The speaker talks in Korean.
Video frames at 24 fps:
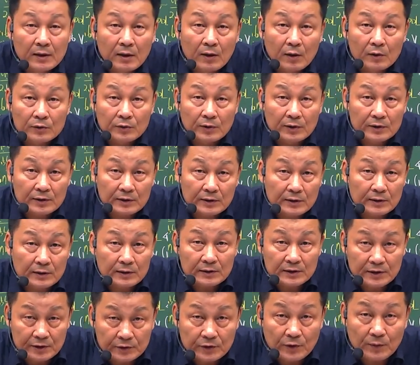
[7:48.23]
어떠한
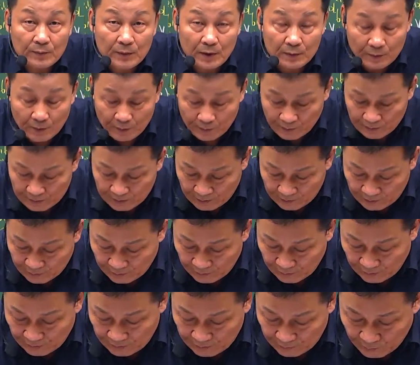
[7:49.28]
측정 방법에
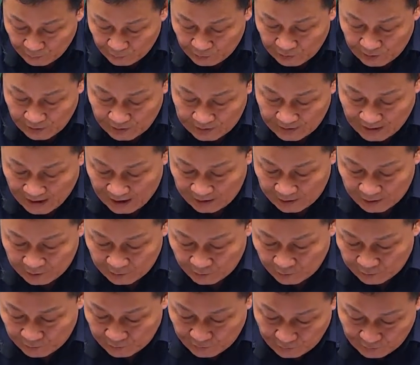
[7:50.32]
의해서 노출되지 않을
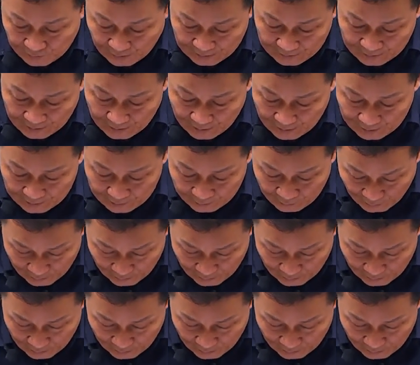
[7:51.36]
것으로 나타나는